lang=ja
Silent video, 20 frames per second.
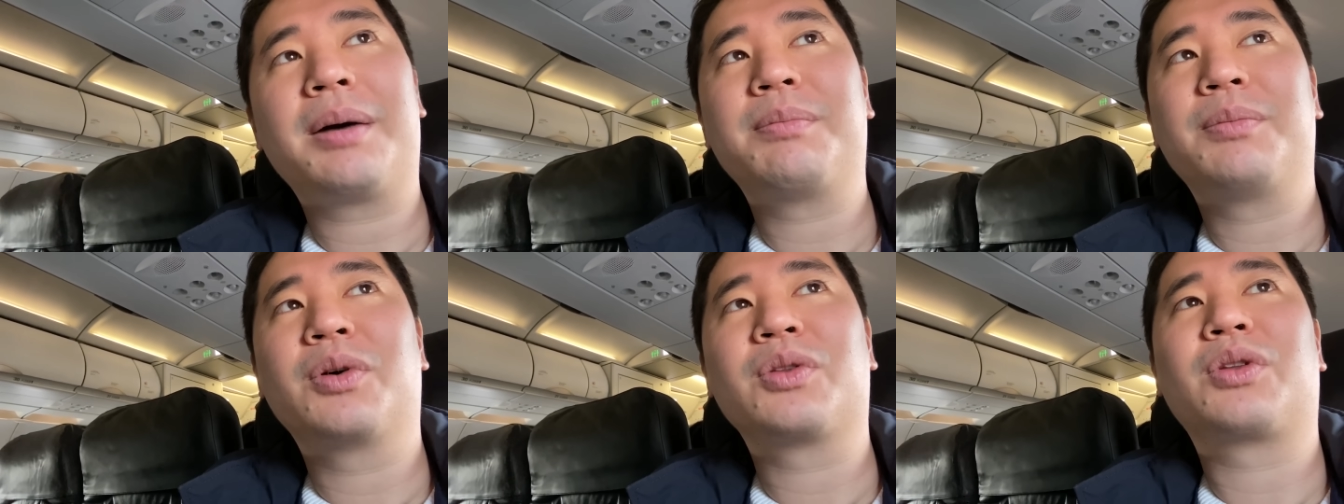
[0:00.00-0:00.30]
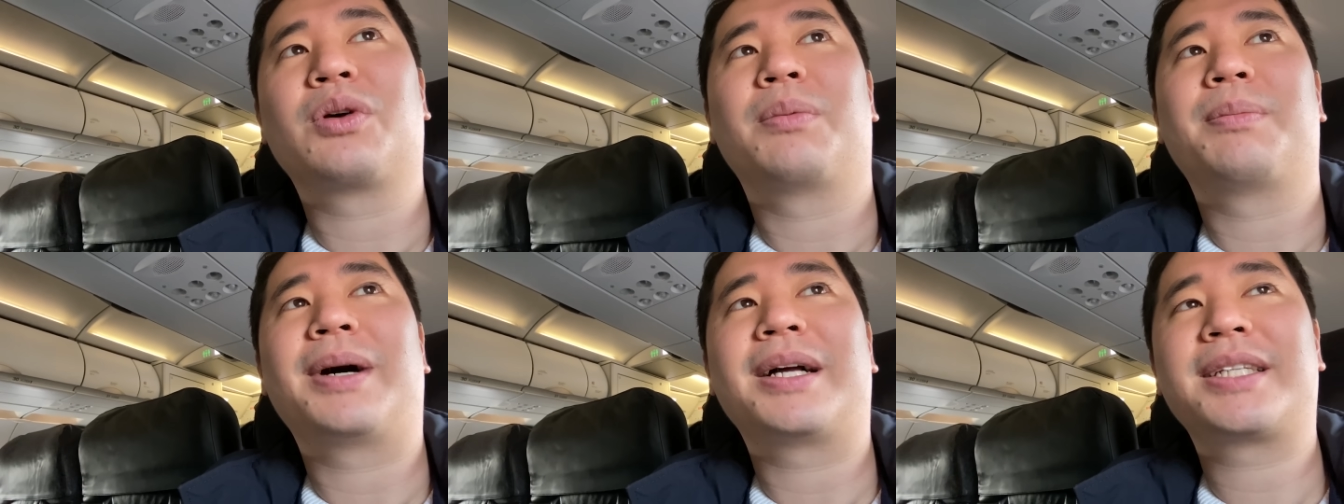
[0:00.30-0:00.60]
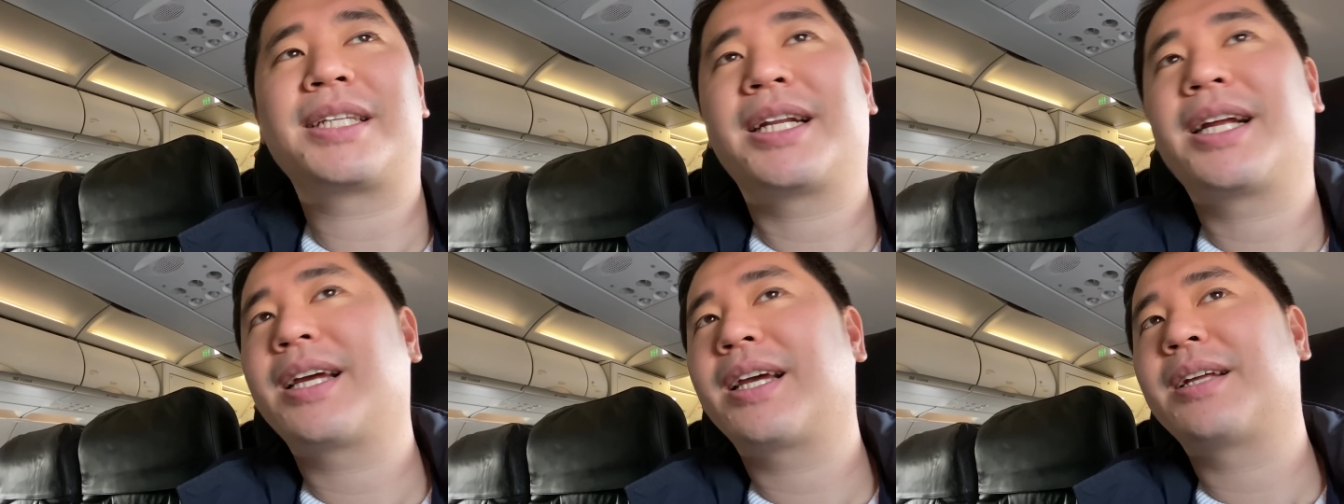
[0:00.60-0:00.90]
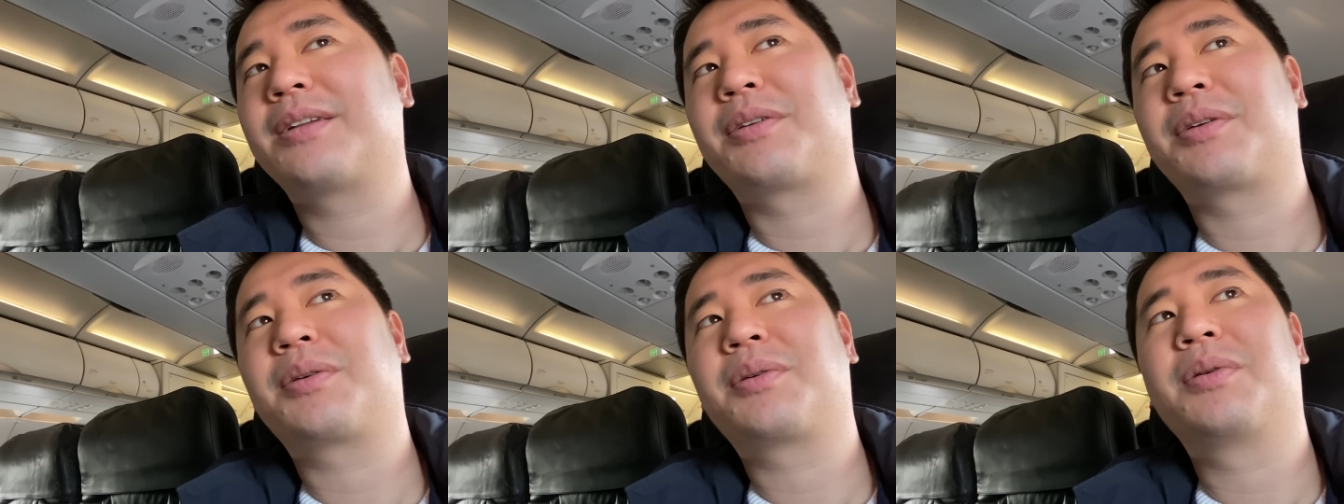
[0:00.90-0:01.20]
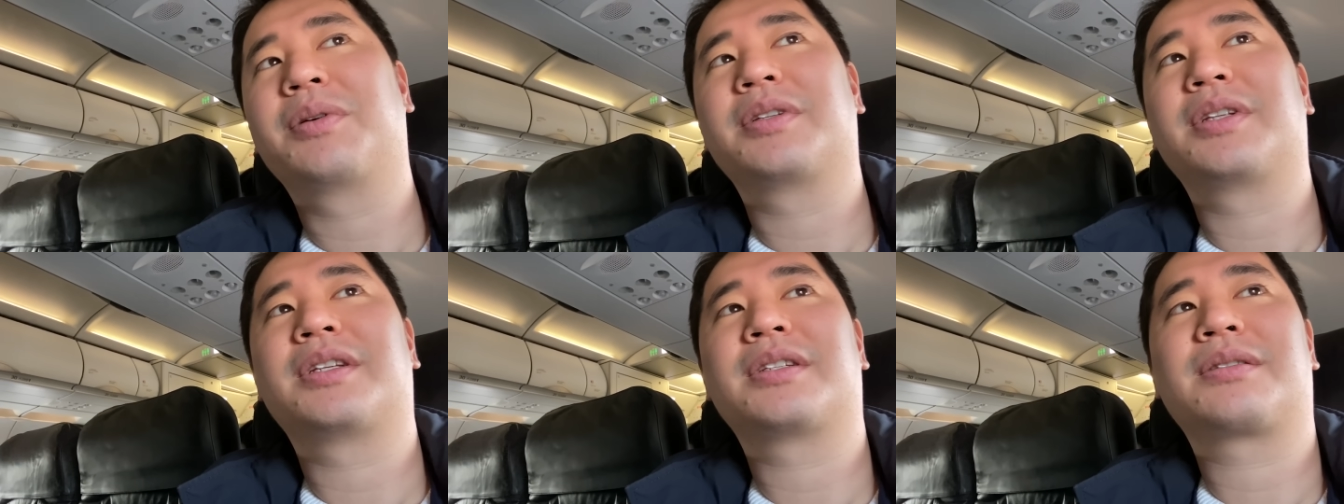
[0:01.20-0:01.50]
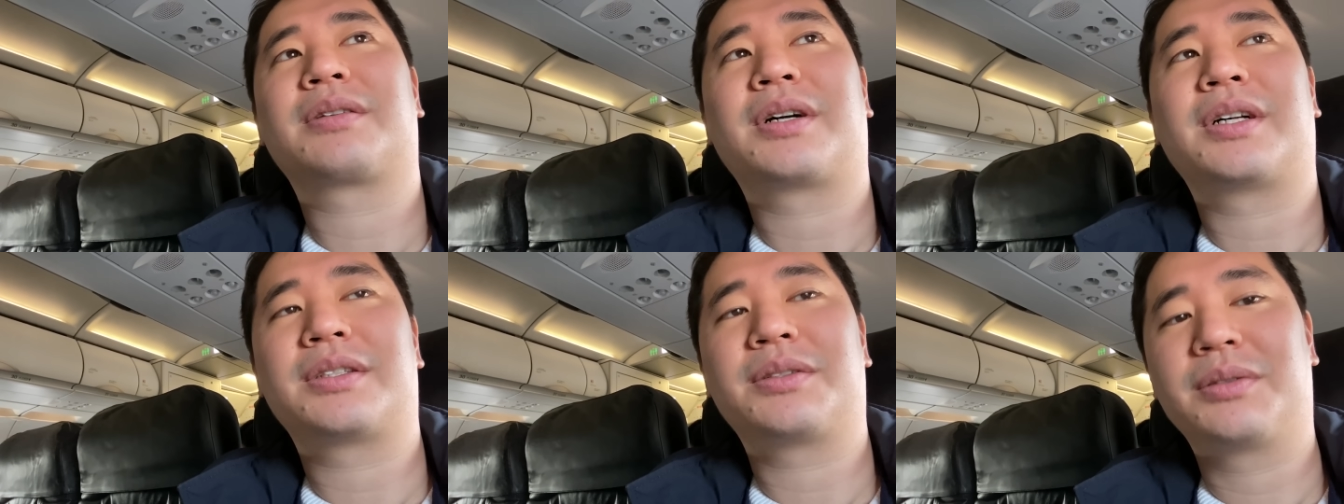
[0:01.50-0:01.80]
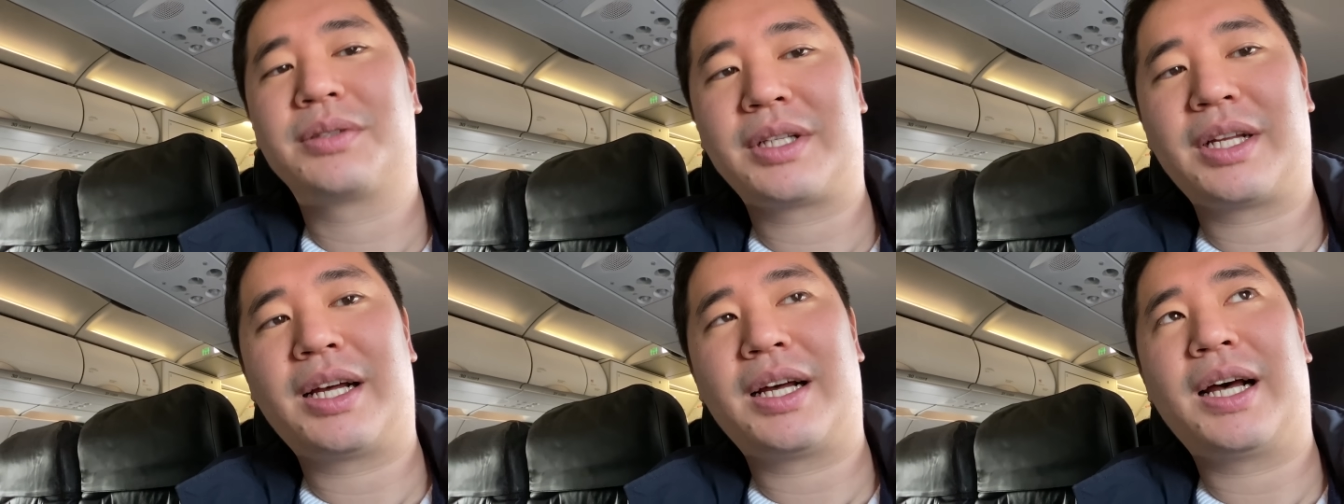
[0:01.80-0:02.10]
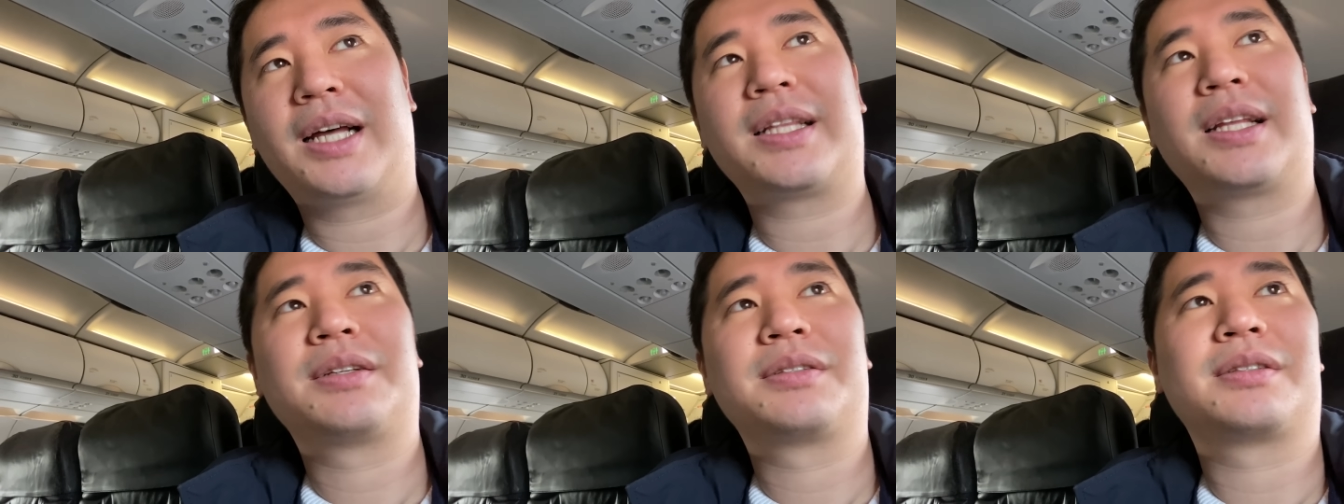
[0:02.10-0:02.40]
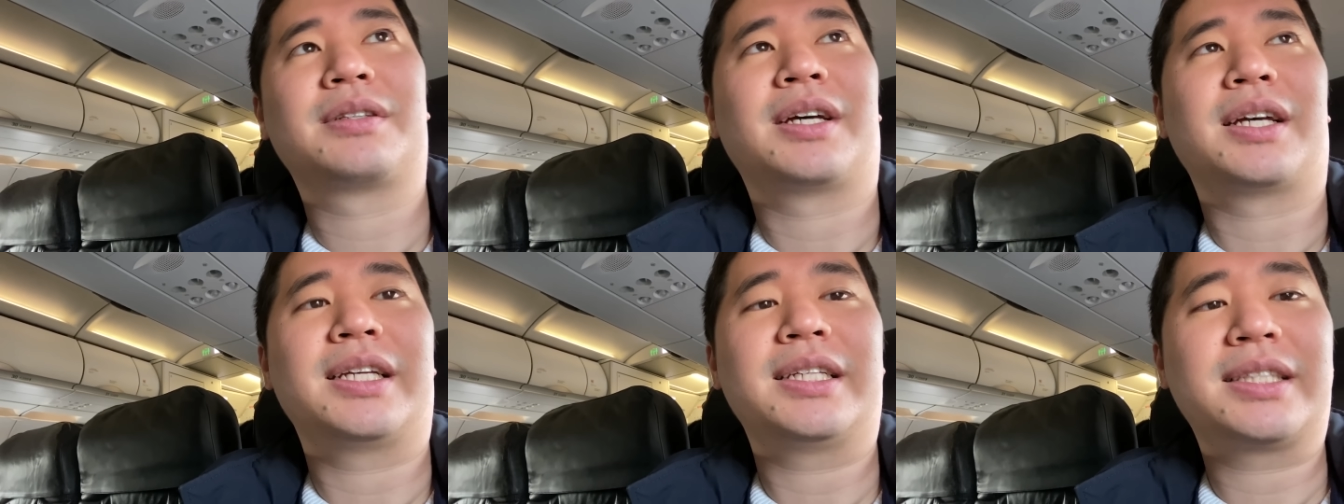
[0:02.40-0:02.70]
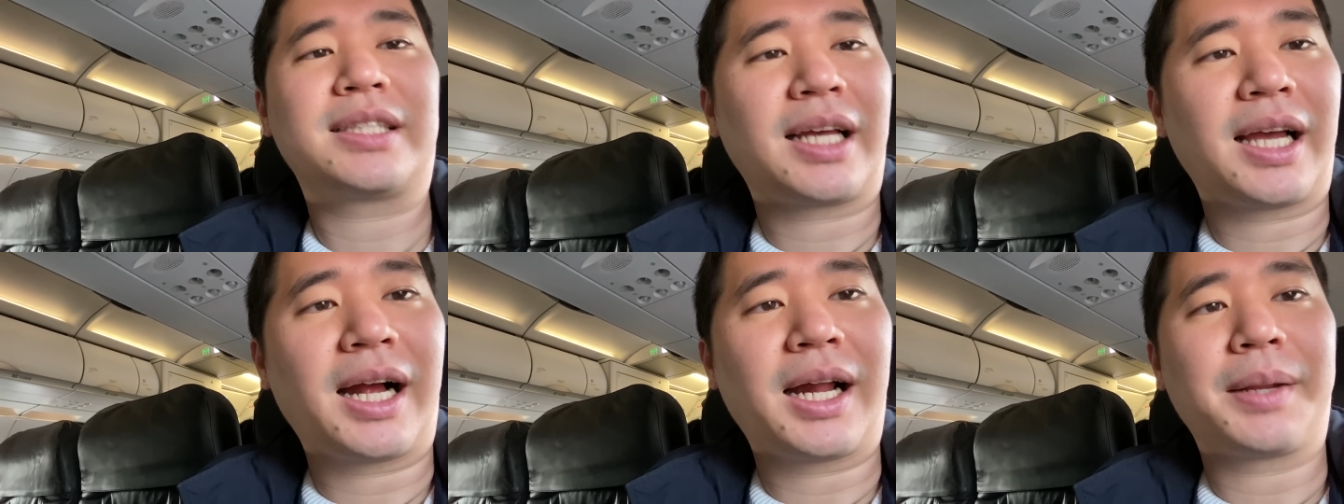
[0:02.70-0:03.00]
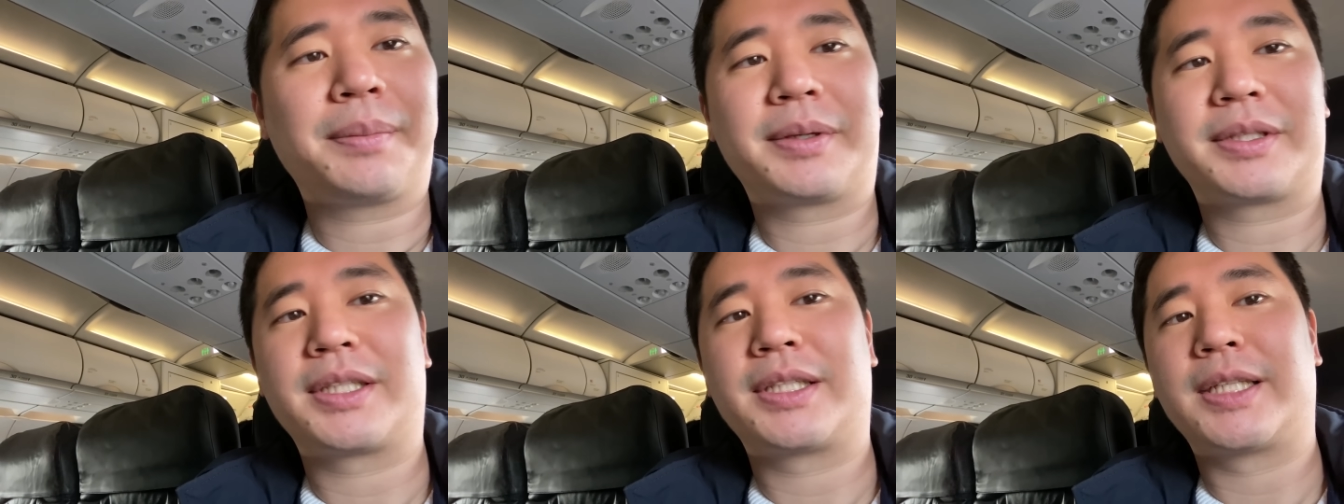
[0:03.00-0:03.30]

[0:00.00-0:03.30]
元バニラ屋の飛行機ですとかそんなアナウンスは一切ありませ